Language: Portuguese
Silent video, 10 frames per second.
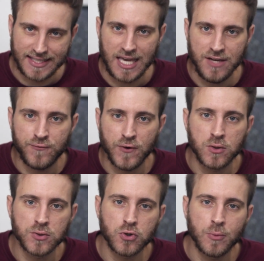que é aí foi
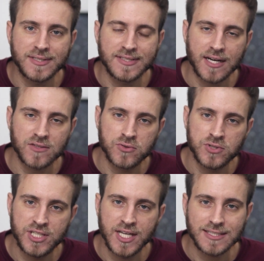quando começaram a
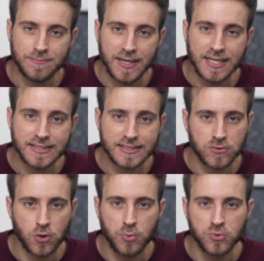surgir as bandas
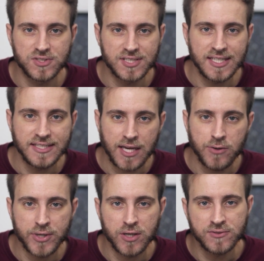como Sunny Day
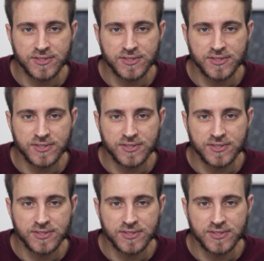Real